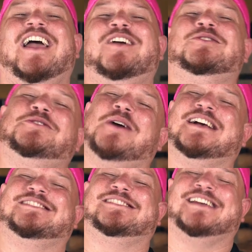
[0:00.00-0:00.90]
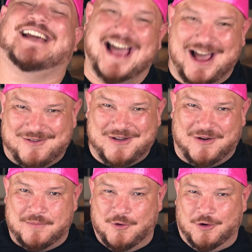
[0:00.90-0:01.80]
em um churrascão,
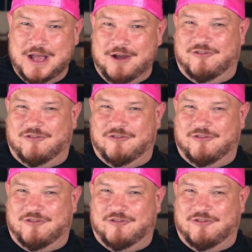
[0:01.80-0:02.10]
meu amor.